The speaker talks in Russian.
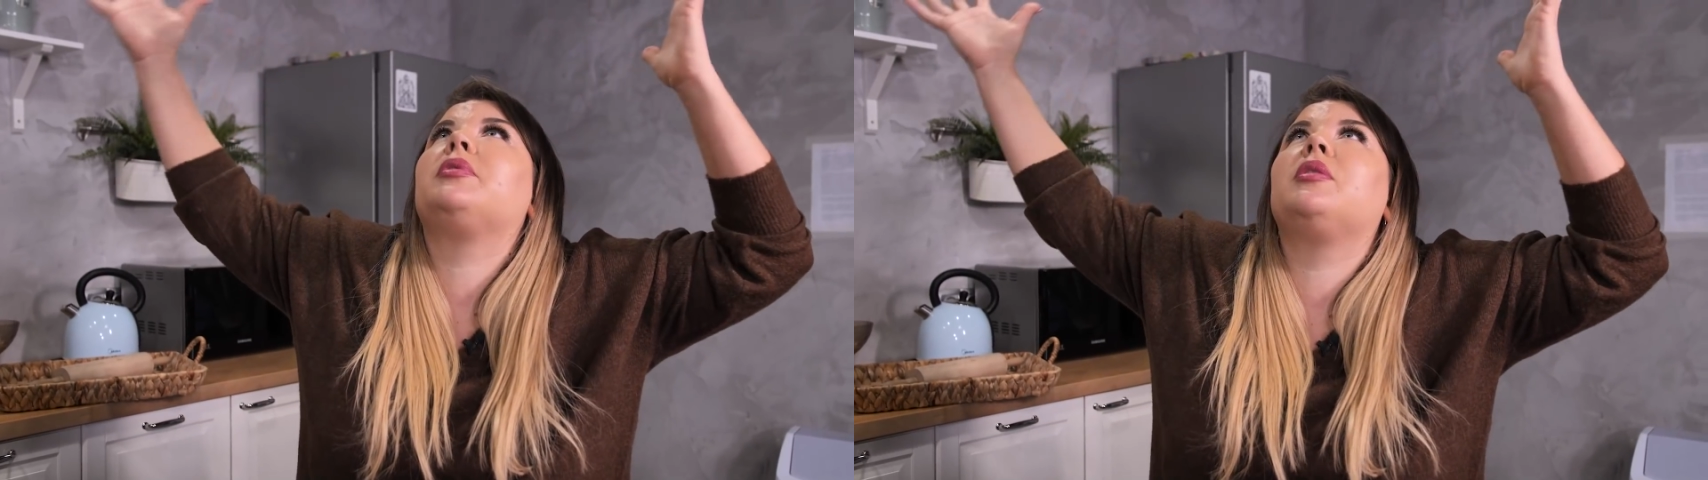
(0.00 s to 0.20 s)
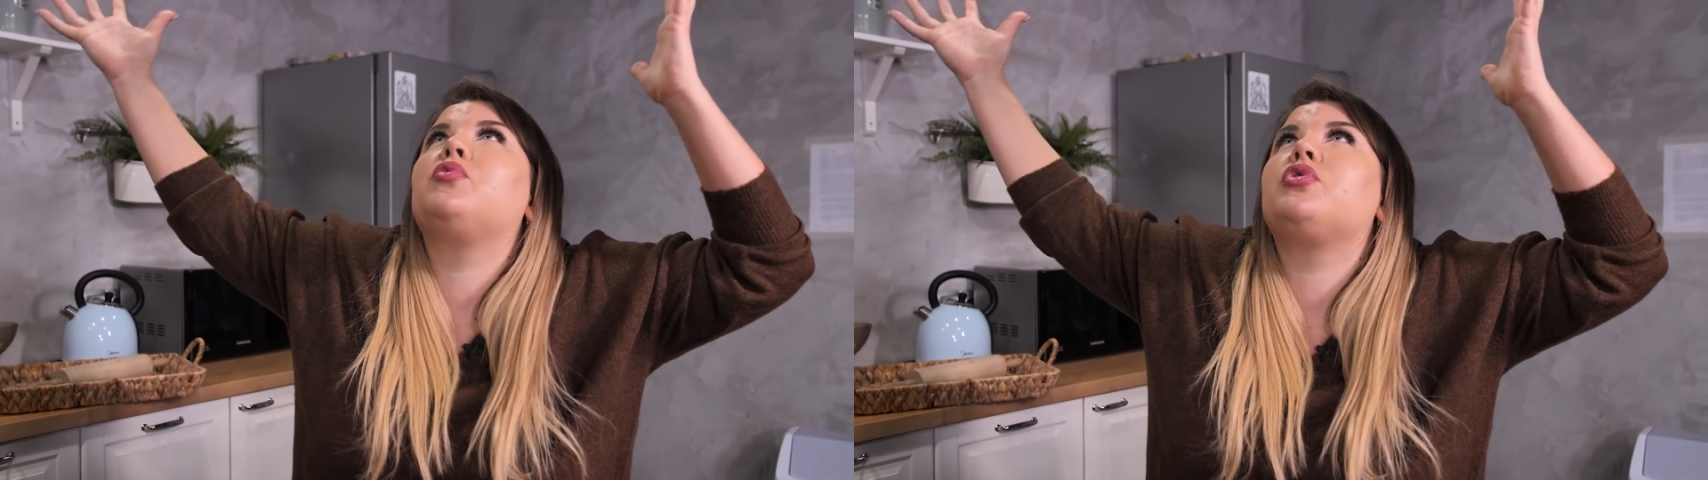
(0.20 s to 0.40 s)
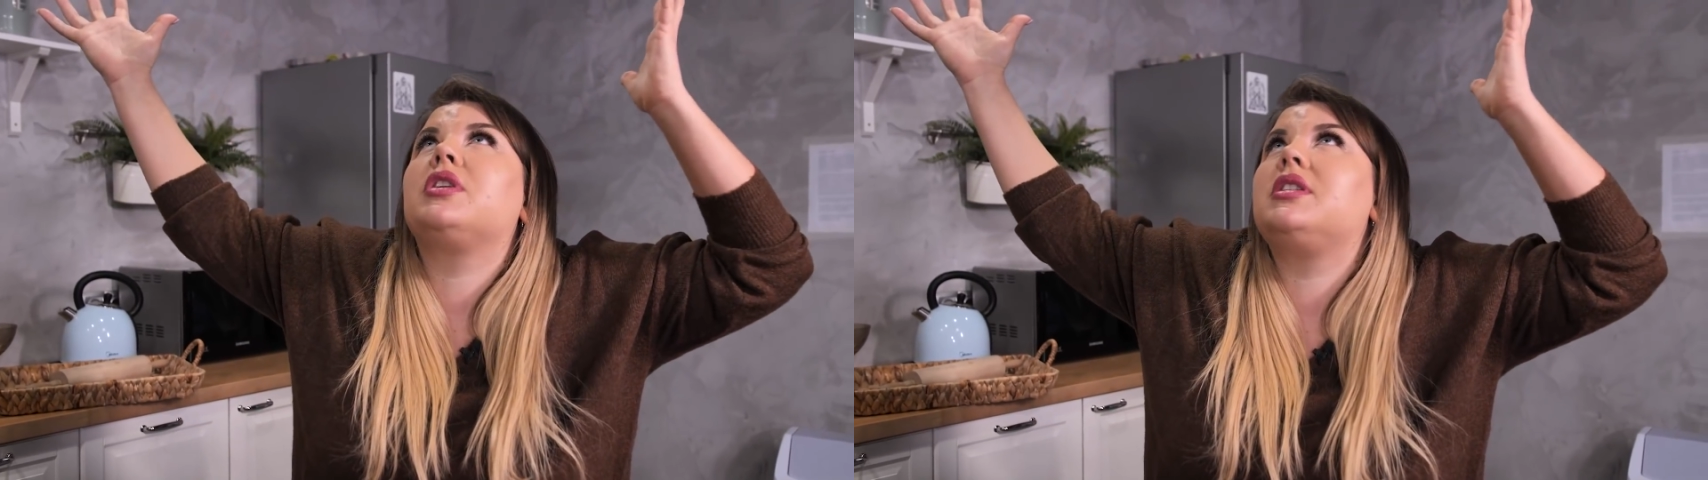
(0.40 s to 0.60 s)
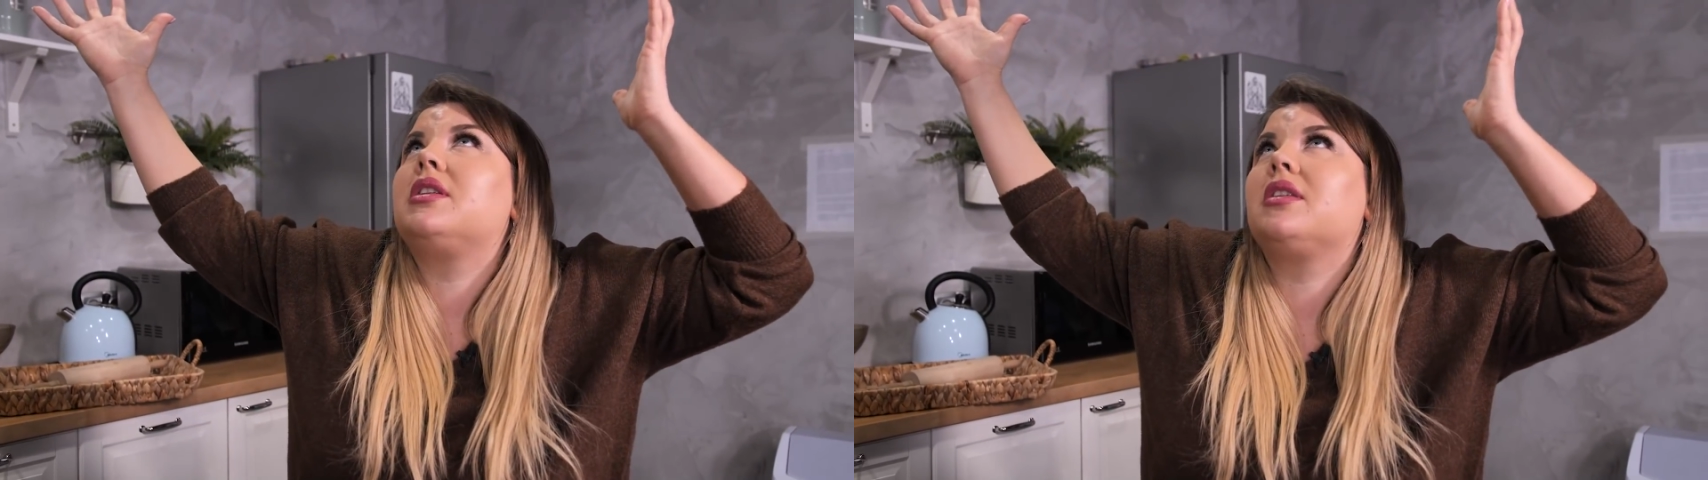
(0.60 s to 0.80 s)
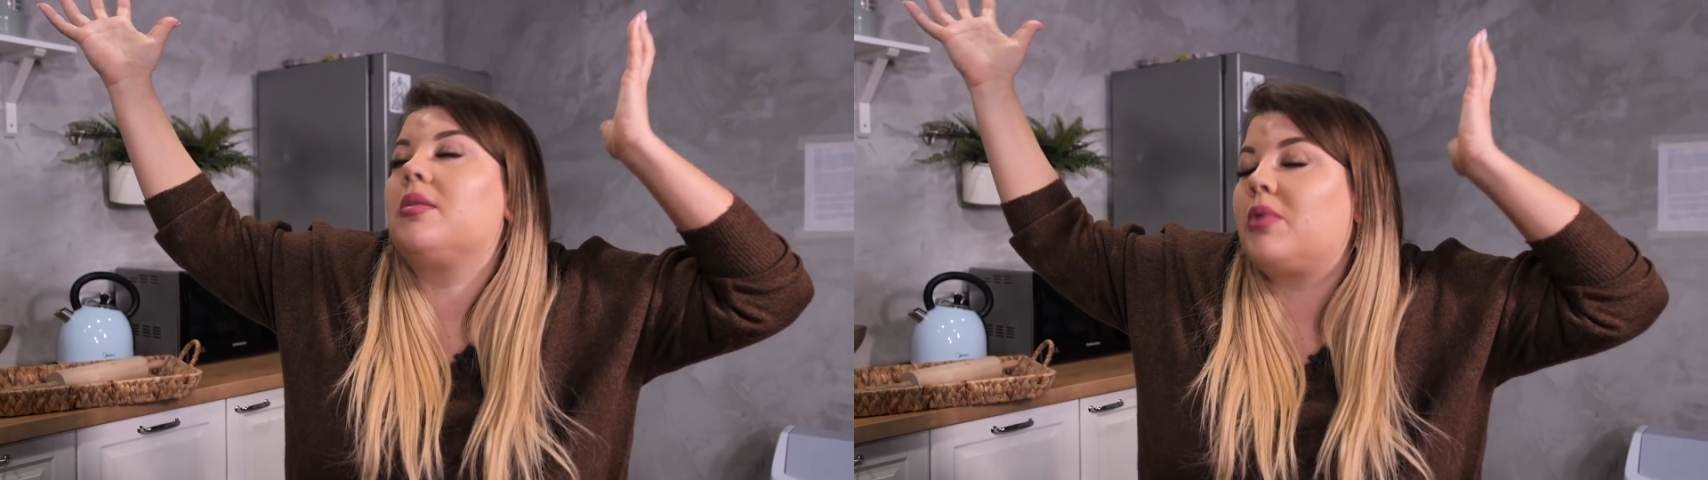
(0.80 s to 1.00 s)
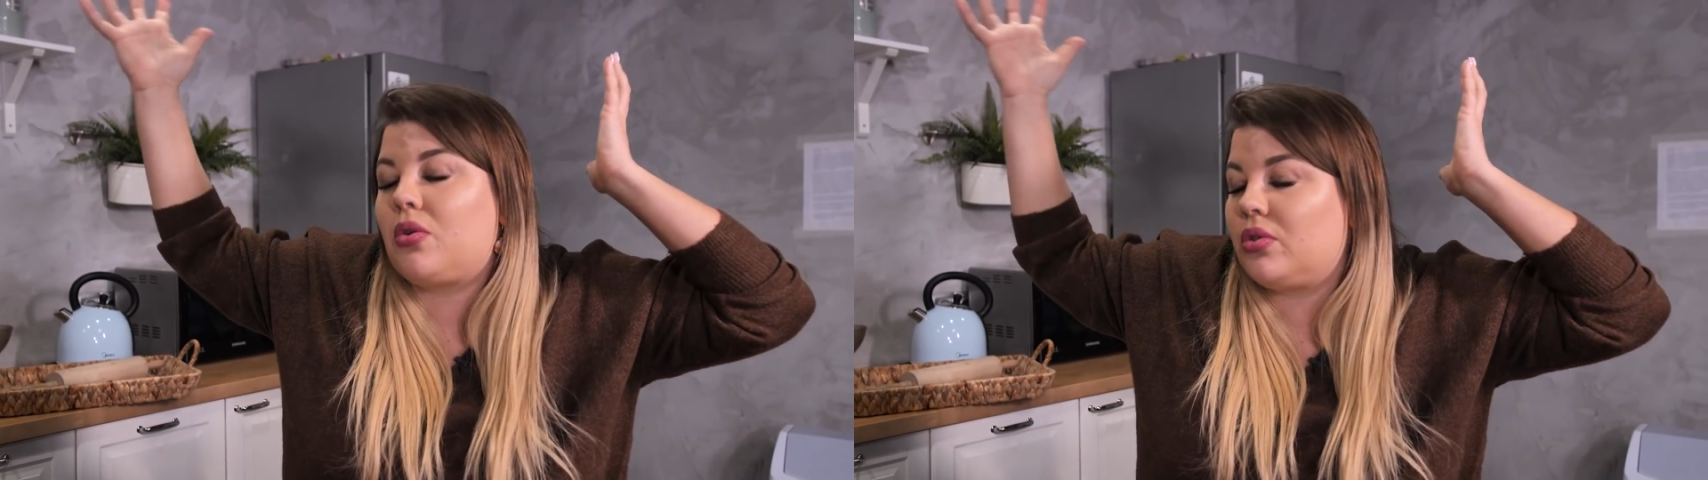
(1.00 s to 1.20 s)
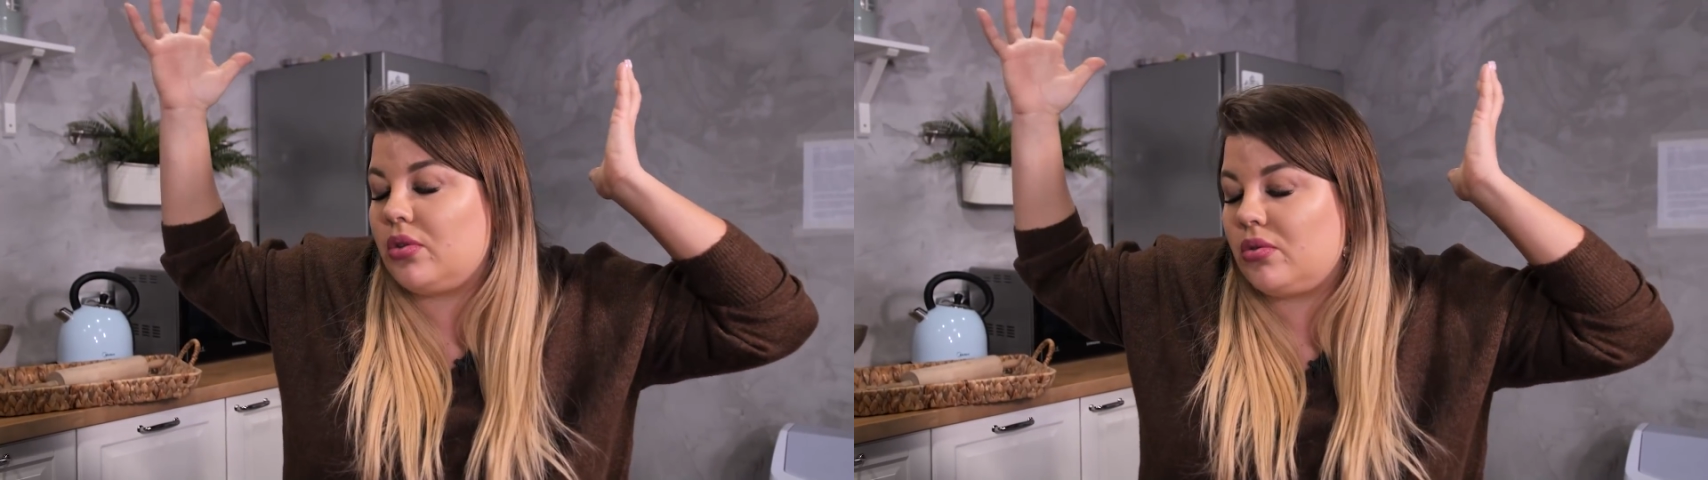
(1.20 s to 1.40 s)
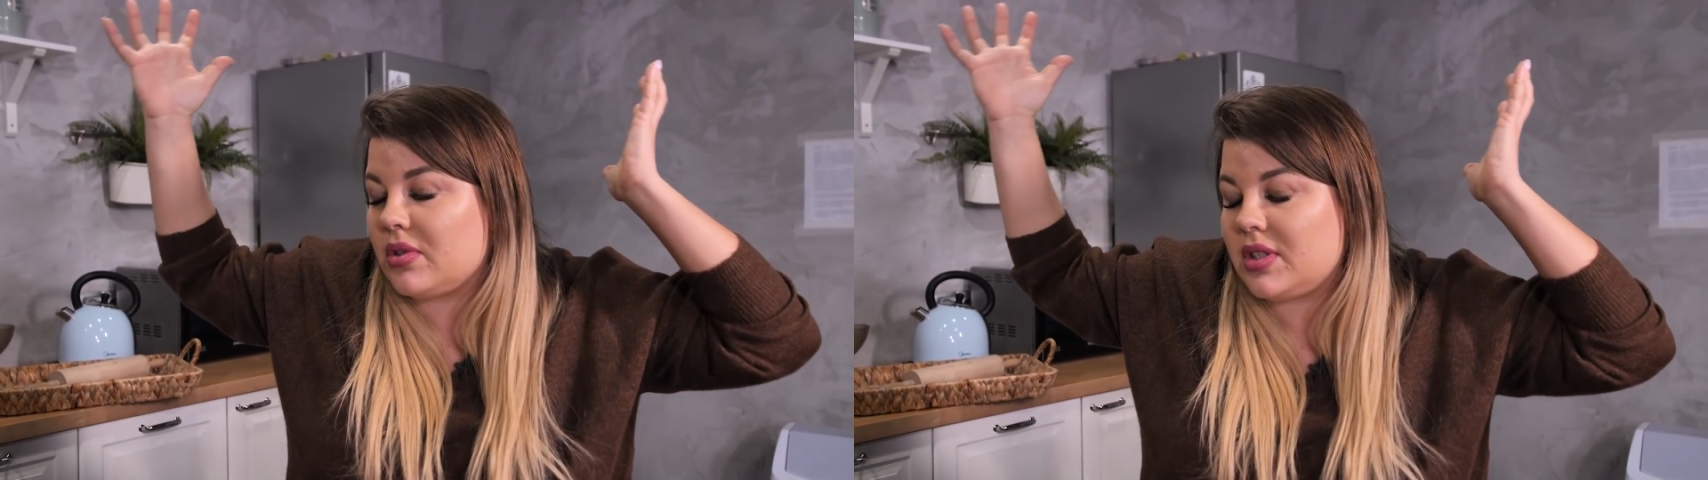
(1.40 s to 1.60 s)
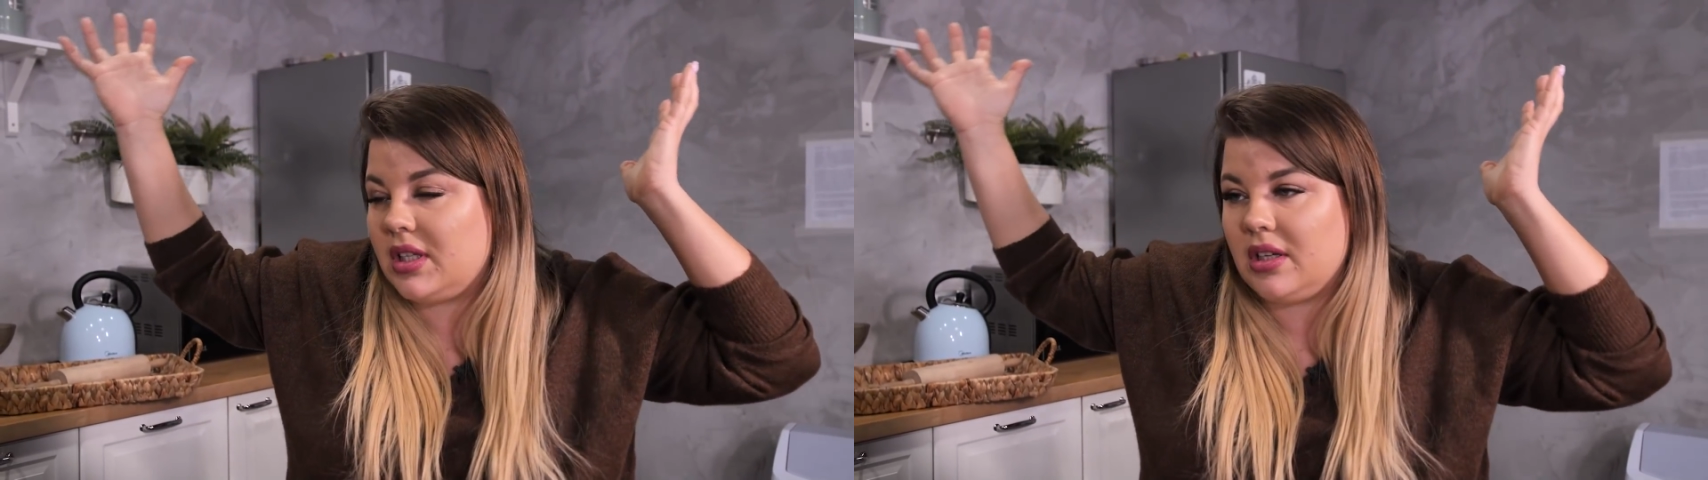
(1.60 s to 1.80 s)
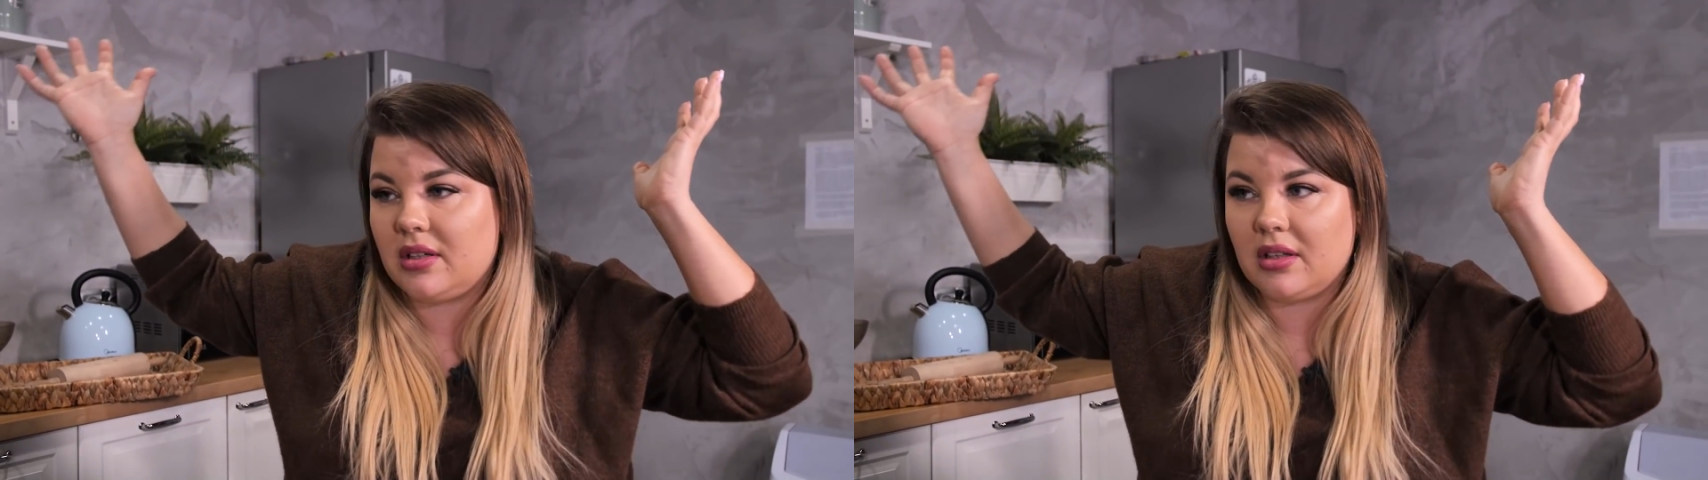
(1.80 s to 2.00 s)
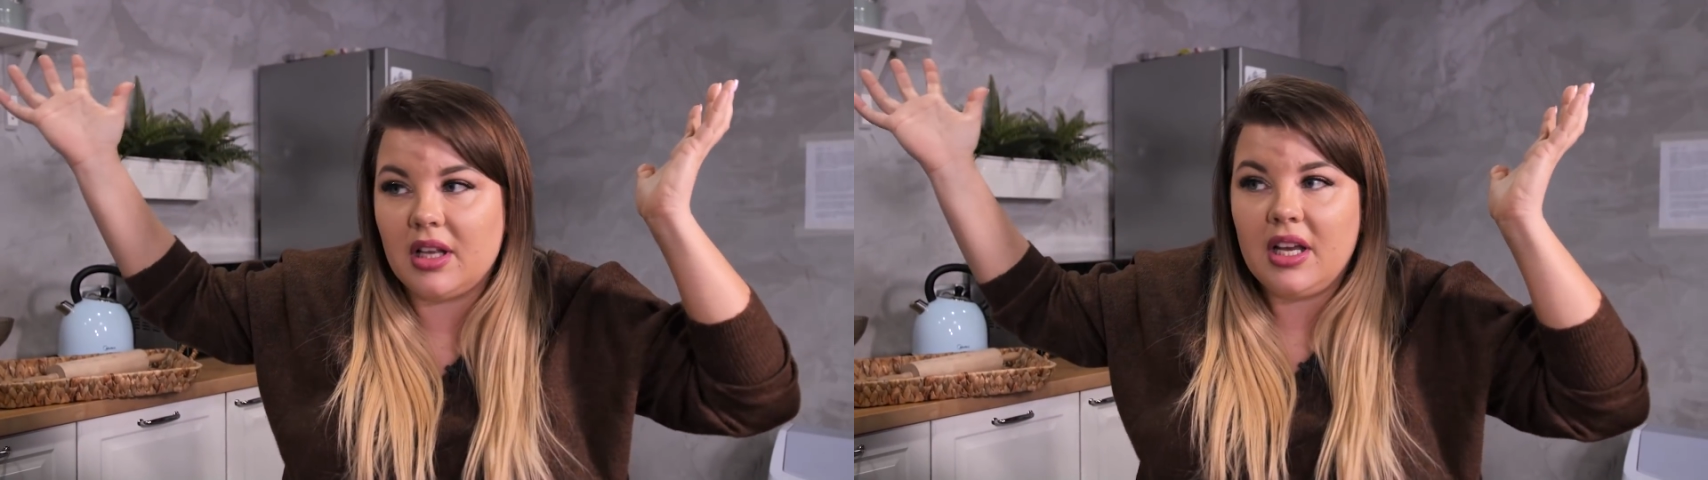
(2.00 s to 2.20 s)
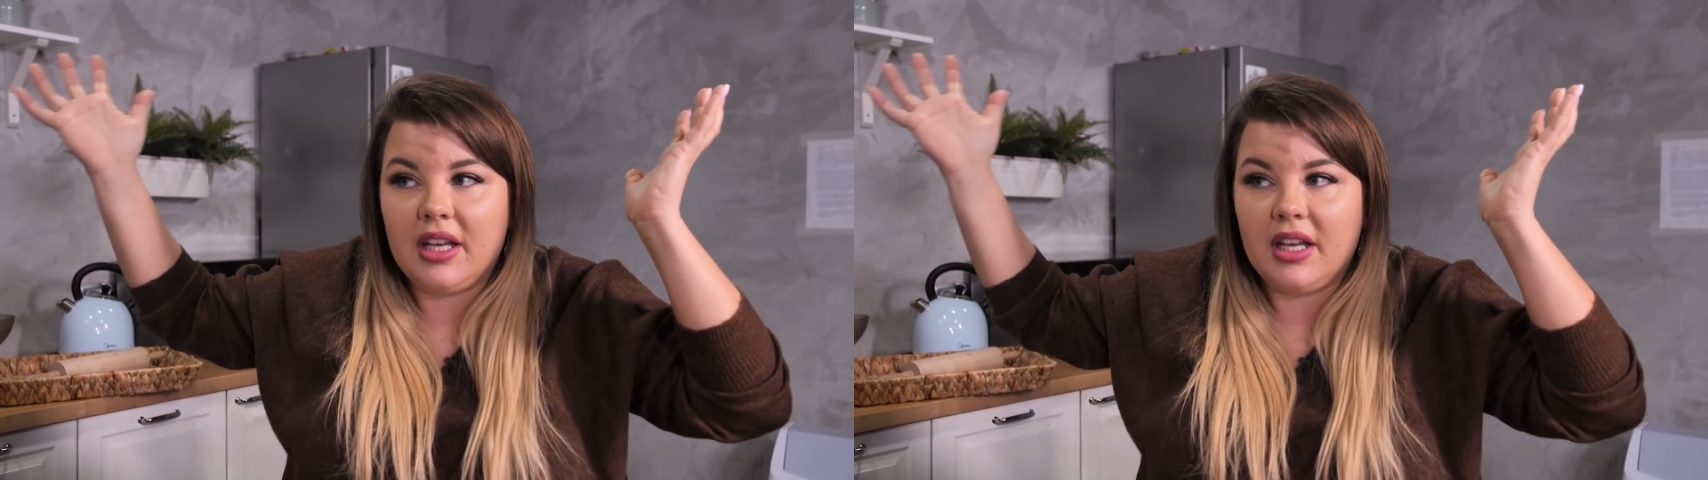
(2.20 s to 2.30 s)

потому что где-то там какой-то торт съехал